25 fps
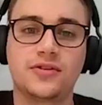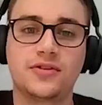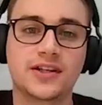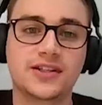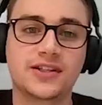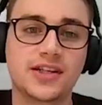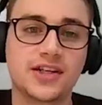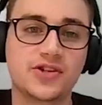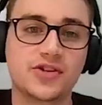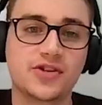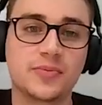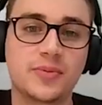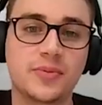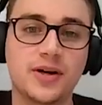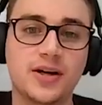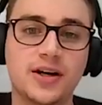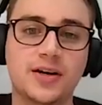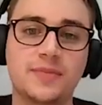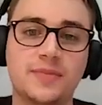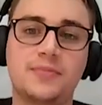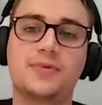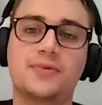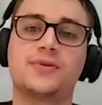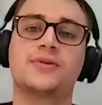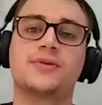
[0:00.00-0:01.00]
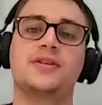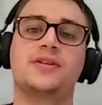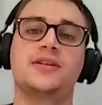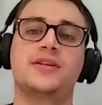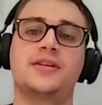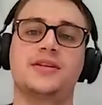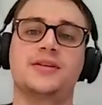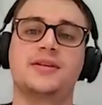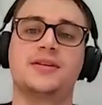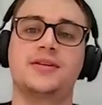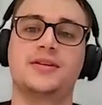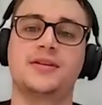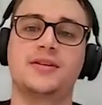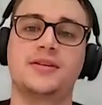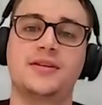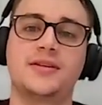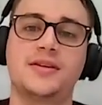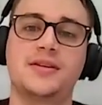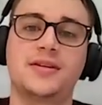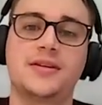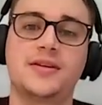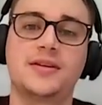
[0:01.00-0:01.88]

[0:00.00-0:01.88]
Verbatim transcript: fraisage en barre pour des,